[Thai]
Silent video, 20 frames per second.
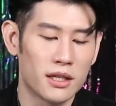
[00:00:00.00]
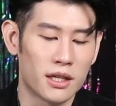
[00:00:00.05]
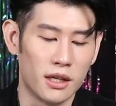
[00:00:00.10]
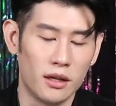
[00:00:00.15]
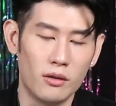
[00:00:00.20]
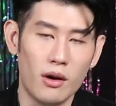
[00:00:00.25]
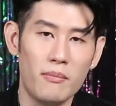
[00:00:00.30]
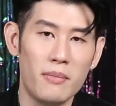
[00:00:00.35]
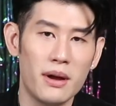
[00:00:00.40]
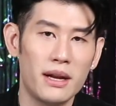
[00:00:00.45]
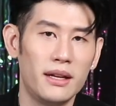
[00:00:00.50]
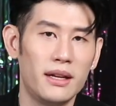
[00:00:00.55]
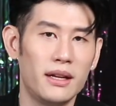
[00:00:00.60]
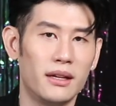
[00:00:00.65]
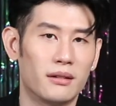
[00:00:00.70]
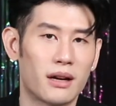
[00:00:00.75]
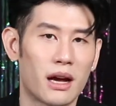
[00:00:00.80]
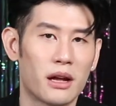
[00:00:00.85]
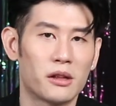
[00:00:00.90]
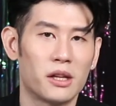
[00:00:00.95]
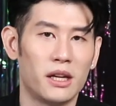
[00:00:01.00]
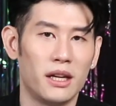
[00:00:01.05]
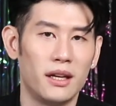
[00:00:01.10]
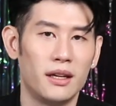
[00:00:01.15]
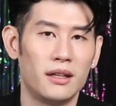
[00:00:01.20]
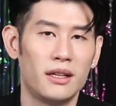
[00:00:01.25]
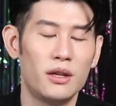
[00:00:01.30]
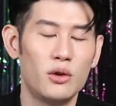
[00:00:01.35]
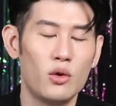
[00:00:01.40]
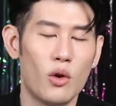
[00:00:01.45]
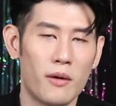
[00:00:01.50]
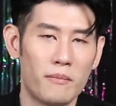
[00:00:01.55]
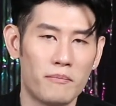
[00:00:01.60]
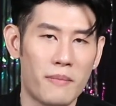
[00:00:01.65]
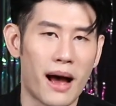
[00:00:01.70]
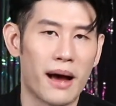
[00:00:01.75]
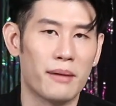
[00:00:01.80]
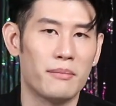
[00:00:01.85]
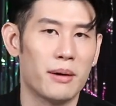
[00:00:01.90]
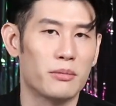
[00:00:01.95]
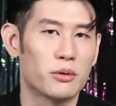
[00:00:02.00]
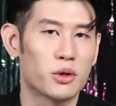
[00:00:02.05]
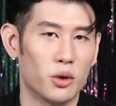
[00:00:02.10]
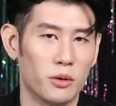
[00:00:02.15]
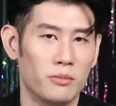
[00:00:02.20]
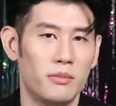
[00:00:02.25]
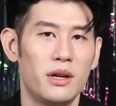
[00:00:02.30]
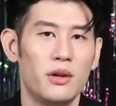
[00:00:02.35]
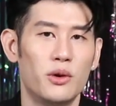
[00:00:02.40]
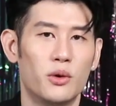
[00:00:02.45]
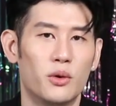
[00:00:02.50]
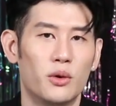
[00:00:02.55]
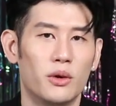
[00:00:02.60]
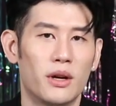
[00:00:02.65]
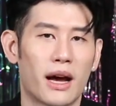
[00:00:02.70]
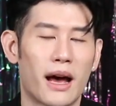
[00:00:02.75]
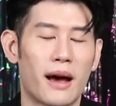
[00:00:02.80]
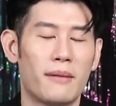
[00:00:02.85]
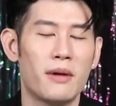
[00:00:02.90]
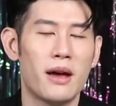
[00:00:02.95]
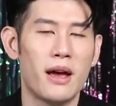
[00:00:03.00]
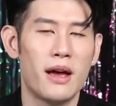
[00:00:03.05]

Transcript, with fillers: ถือว่าเป็นหนึ่งราศีที่ดวงปังแบบชุดไม่อยู่นะครับ